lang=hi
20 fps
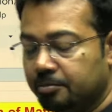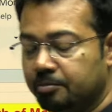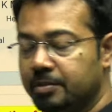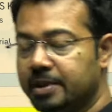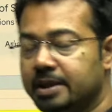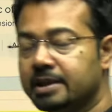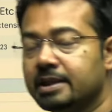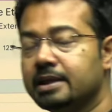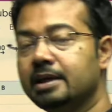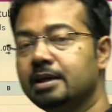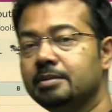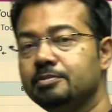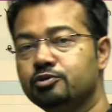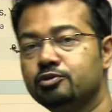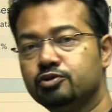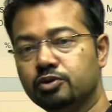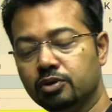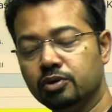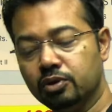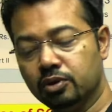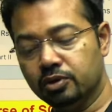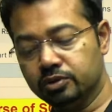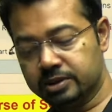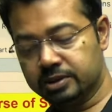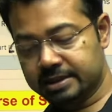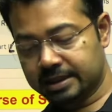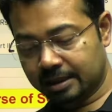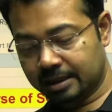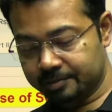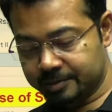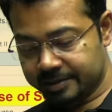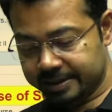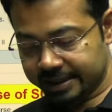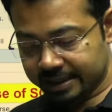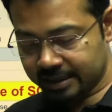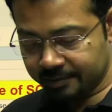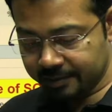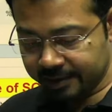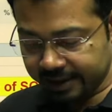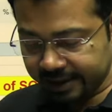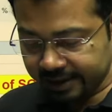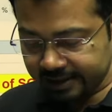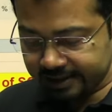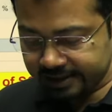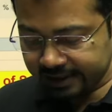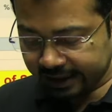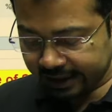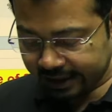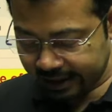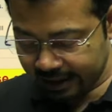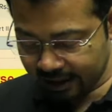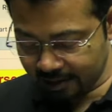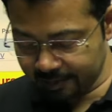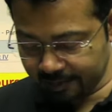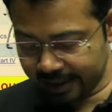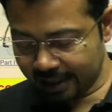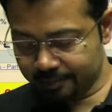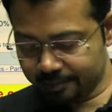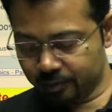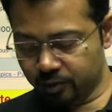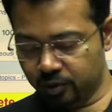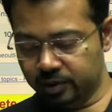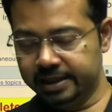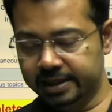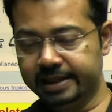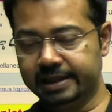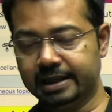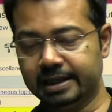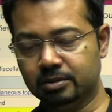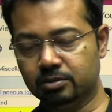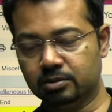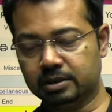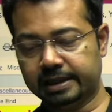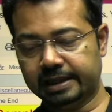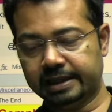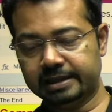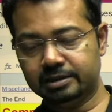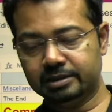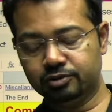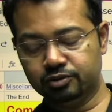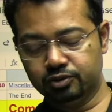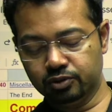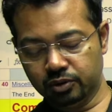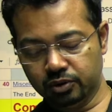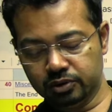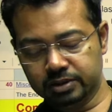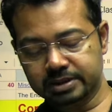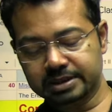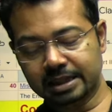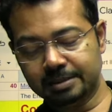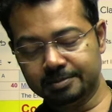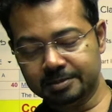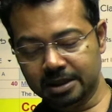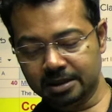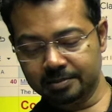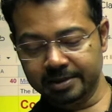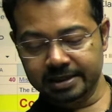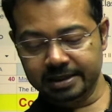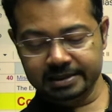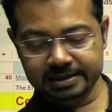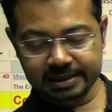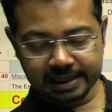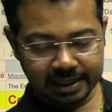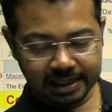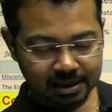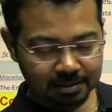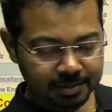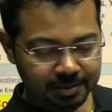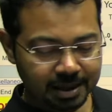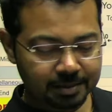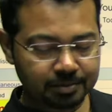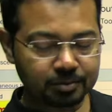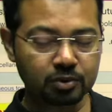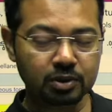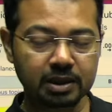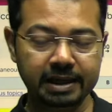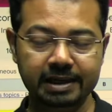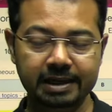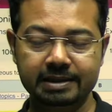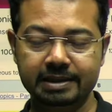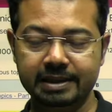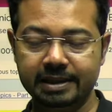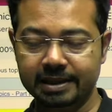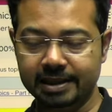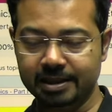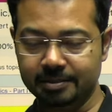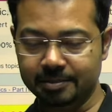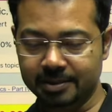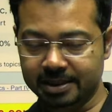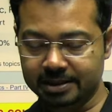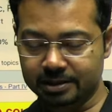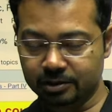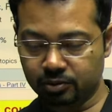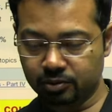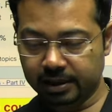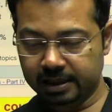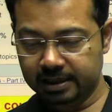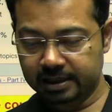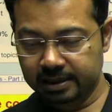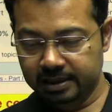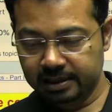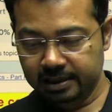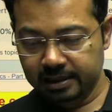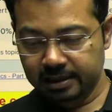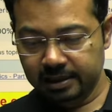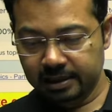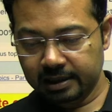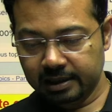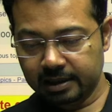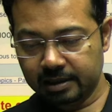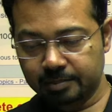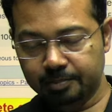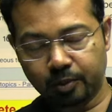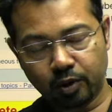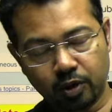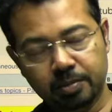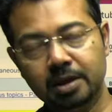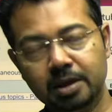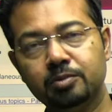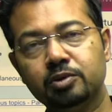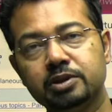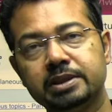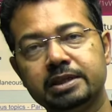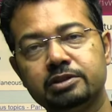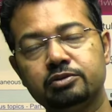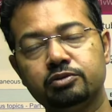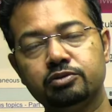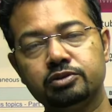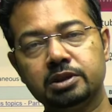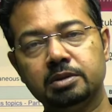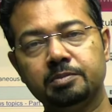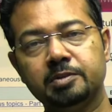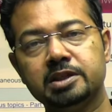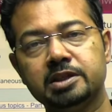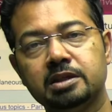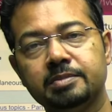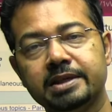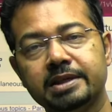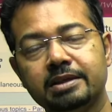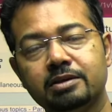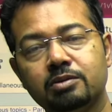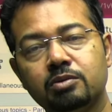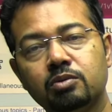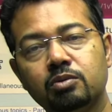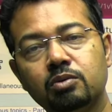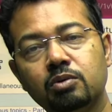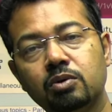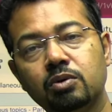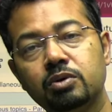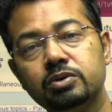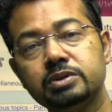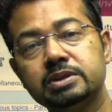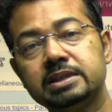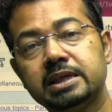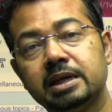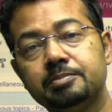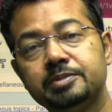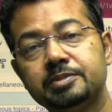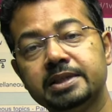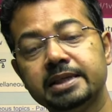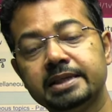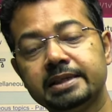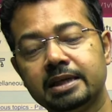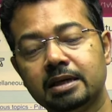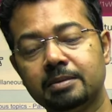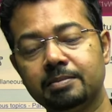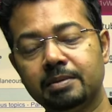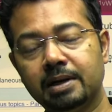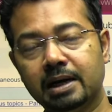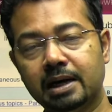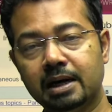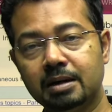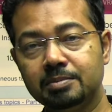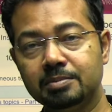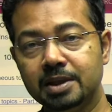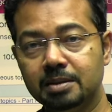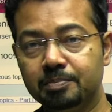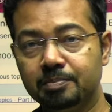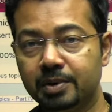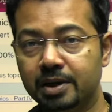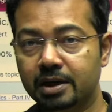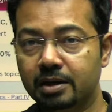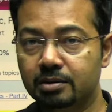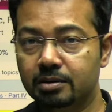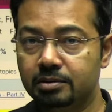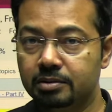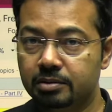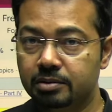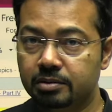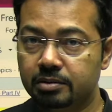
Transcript: मतलब जो सब्जेक्ट में जहाँ भी आपको दिक्कत होता है जो सब्जेक्ट में जहाँ भी आपको लगता है कि मेरे से थोड़ा प्रॉब्लम होता है इसको समझने में वो सब्जेक्ट आप अभी पढ़ लो